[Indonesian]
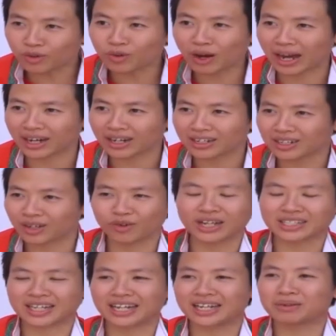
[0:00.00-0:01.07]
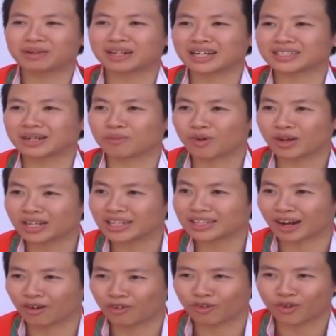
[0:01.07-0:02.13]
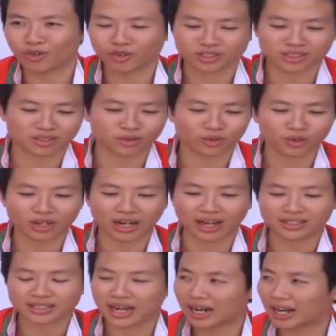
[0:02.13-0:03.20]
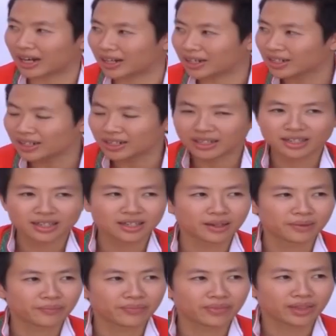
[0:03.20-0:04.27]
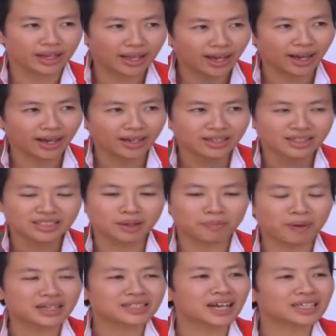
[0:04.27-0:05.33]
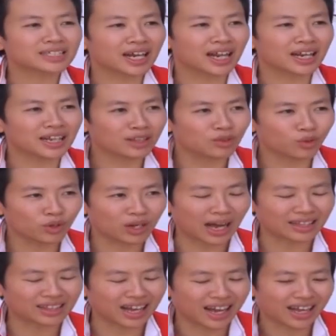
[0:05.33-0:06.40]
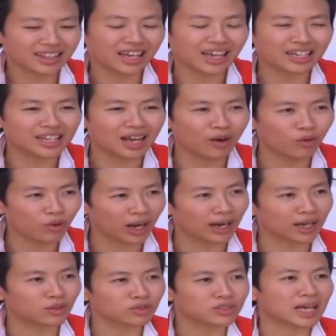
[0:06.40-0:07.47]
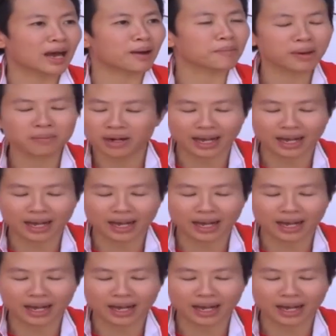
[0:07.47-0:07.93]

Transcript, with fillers: udah duluan. Ya udah saya diemin aja, mungkin dia terlalu fokus. Turun lah jalan. Dia nggak bisa tidur tadi. Iya, iya, sepanjang jalan itu kata-kata yang dia ulang itu sampai